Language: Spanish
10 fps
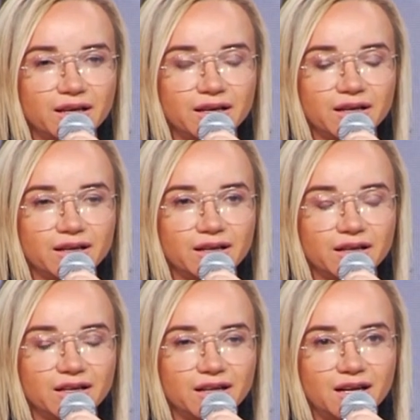
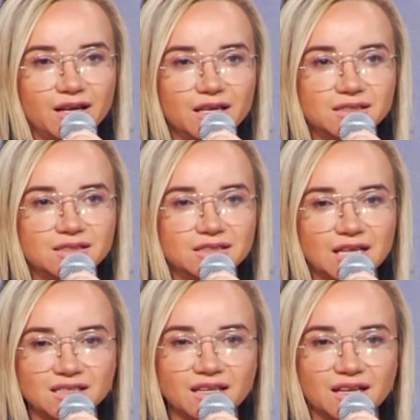y, y
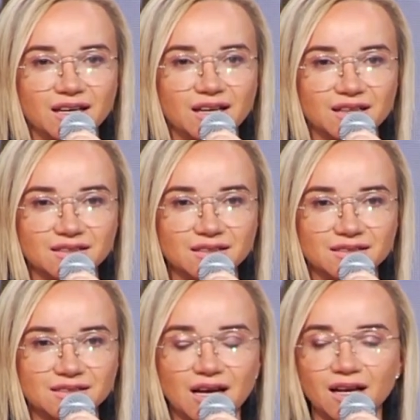ya sé
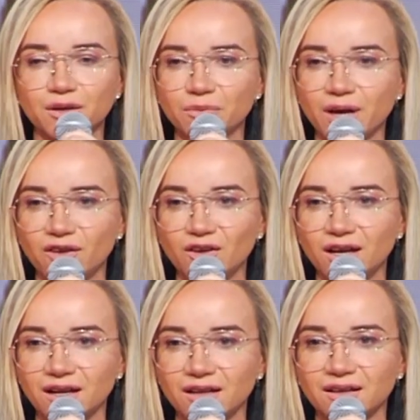que si alguien me
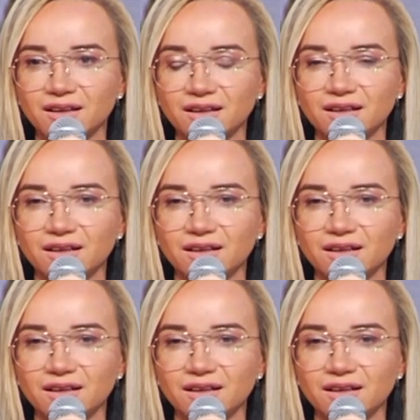habla,